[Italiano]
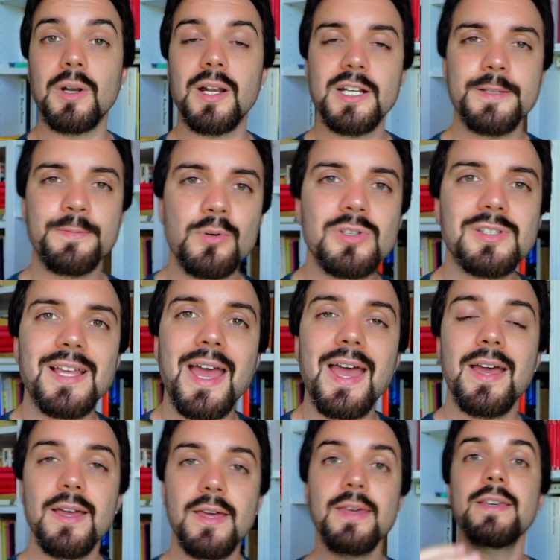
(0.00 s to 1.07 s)
La risposta
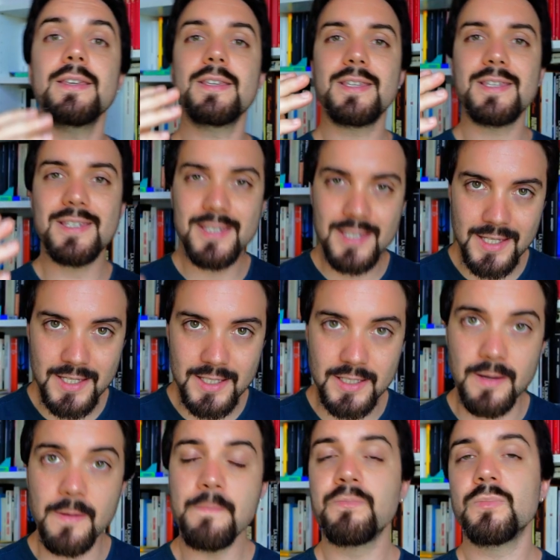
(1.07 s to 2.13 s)
è sì,